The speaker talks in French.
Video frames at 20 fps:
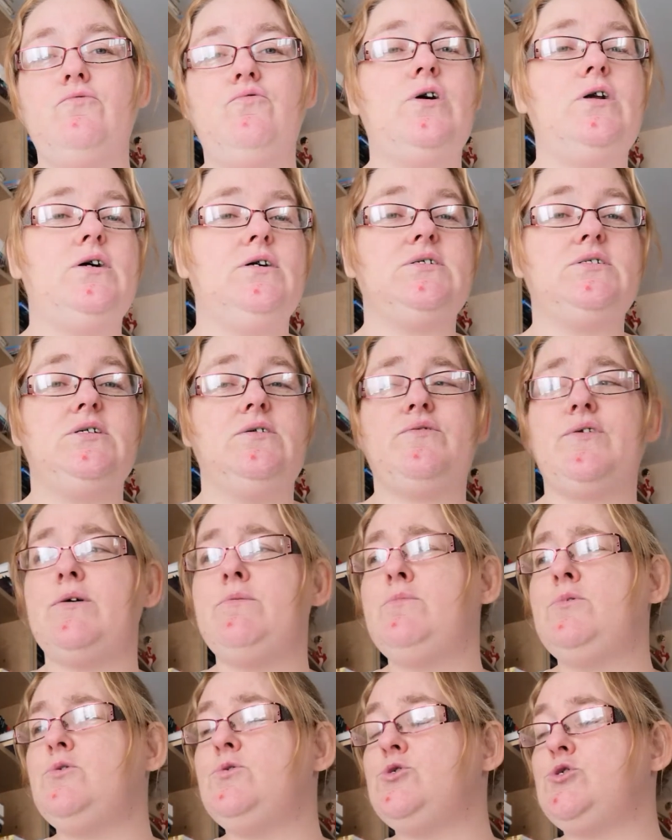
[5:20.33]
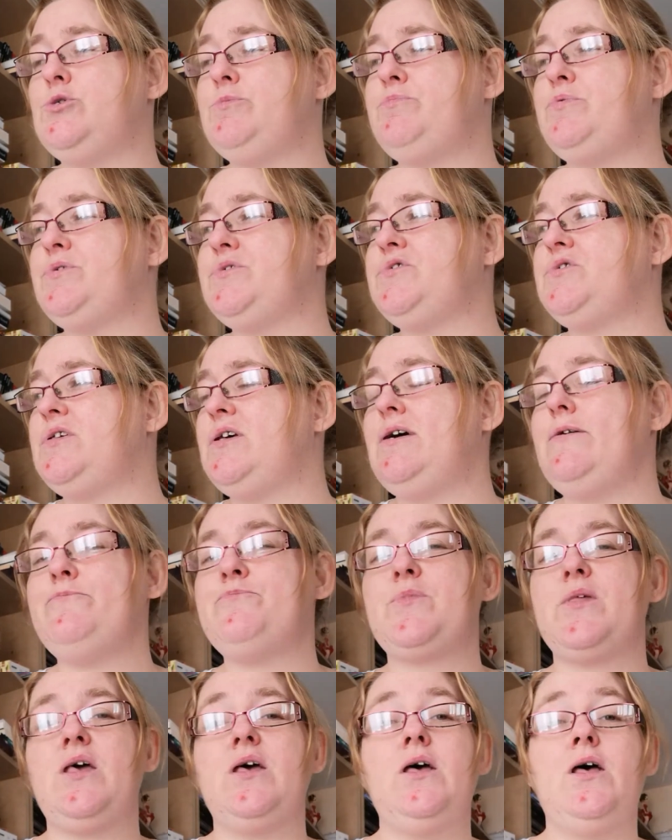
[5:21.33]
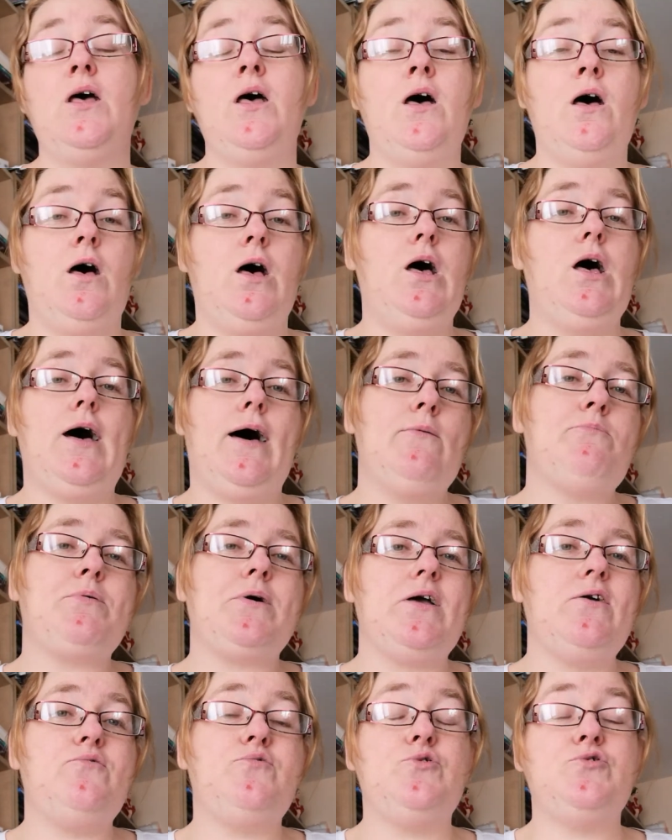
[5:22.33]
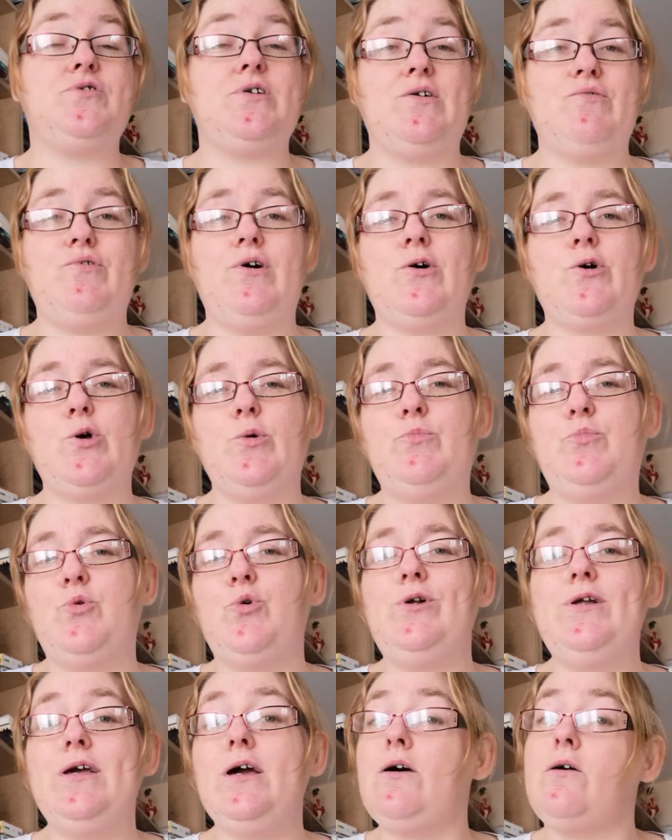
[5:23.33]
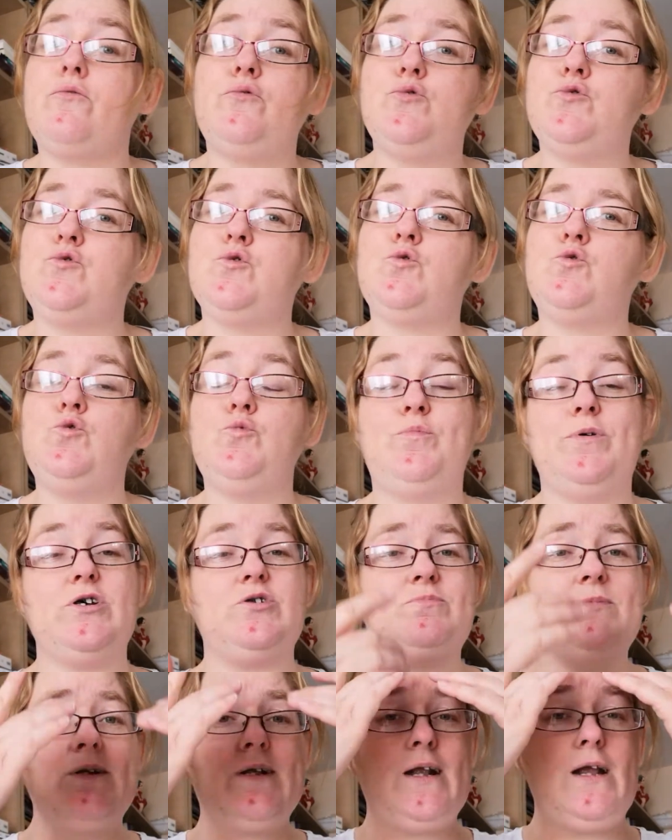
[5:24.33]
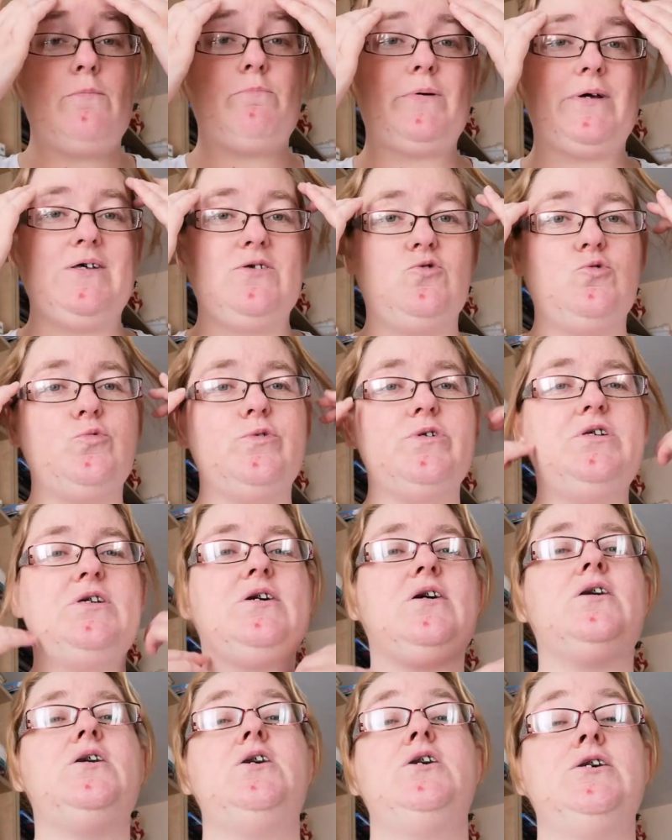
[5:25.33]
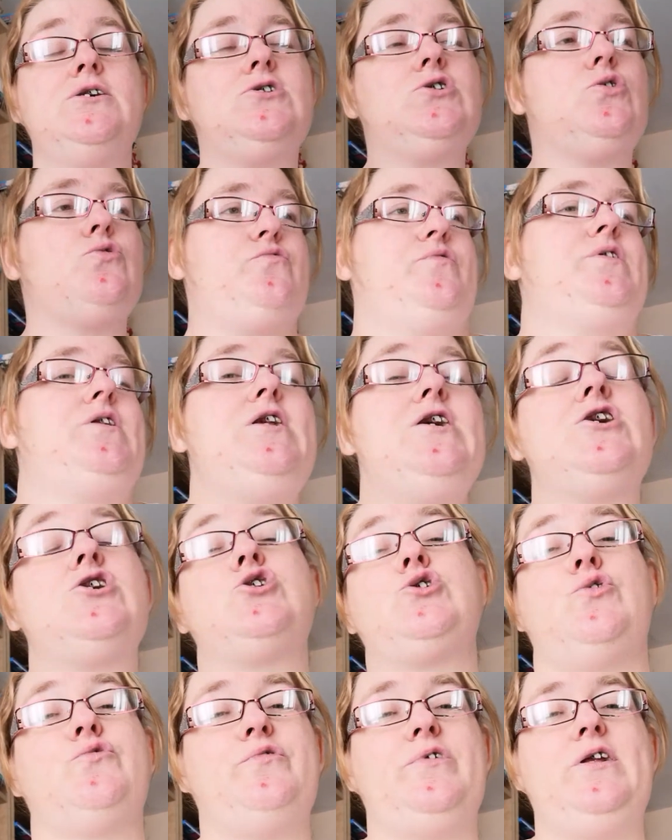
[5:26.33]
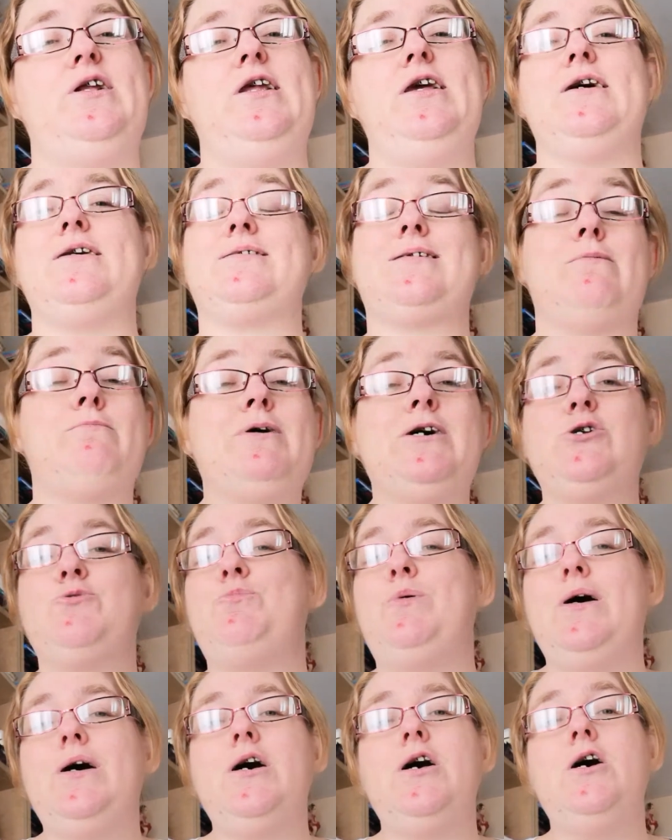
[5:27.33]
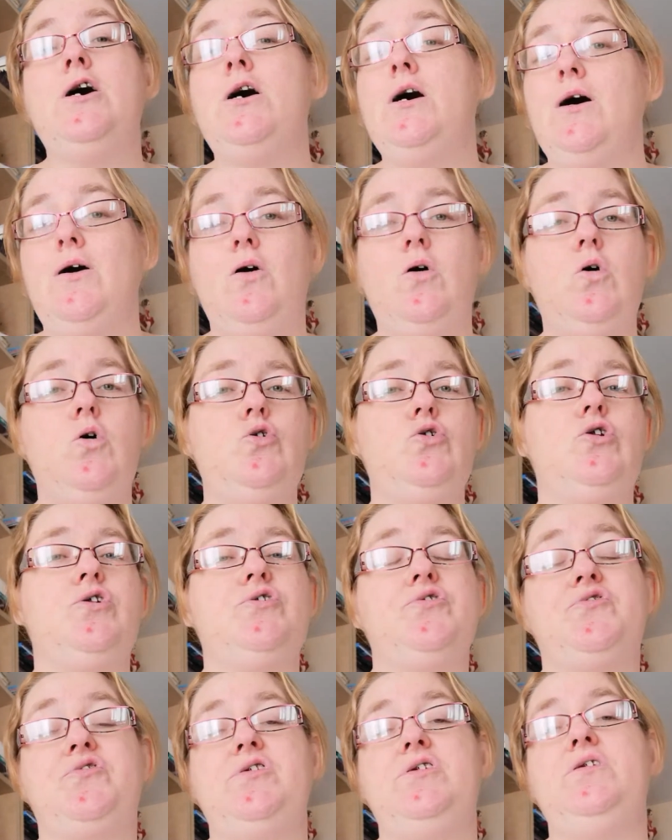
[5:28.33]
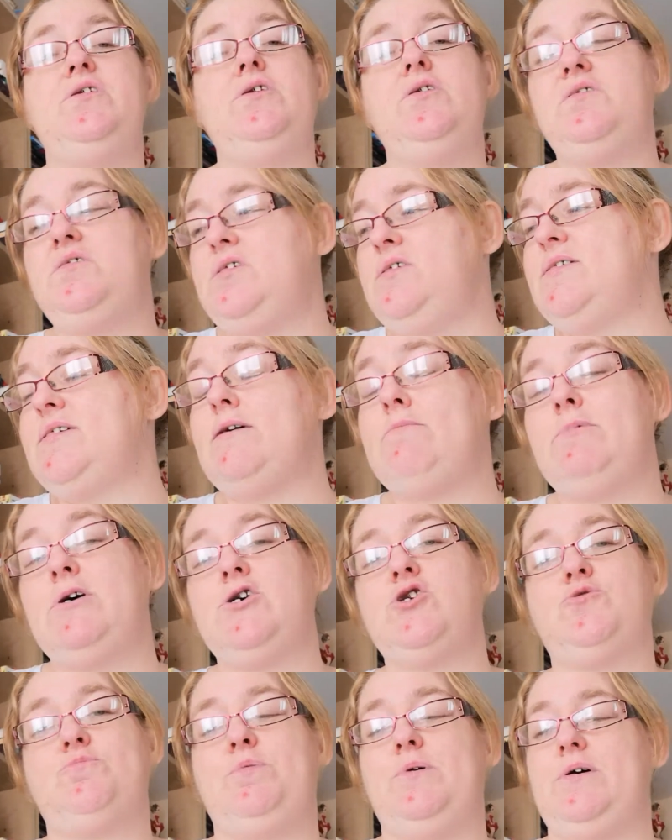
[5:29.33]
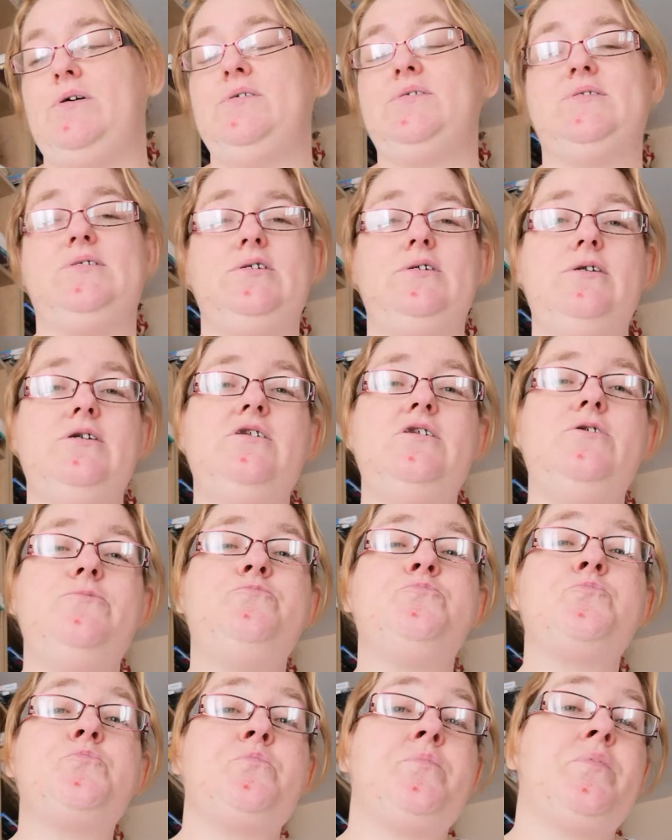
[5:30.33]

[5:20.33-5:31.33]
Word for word: Voilà, c'est vraiment, je pense ça. Euh, après, il faut savoir que pour lire, il faut surtout pas se mettre la pression et dire j'ai envie de lire, j'ai envie de lire, ça marche pas. non, si, ça ça marche pas, si.